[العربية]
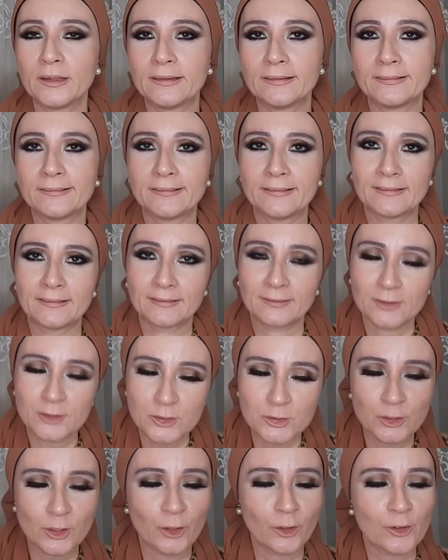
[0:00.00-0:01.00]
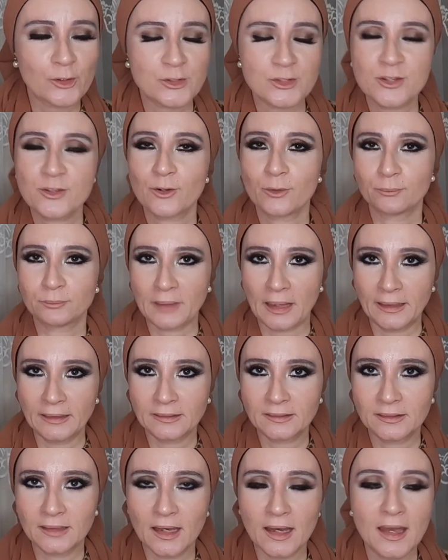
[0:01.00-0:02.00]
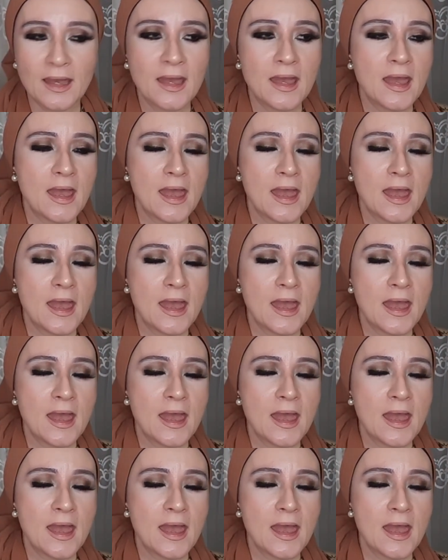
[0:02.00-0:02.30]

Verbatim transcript: القصه القصيره بتاعتنا آه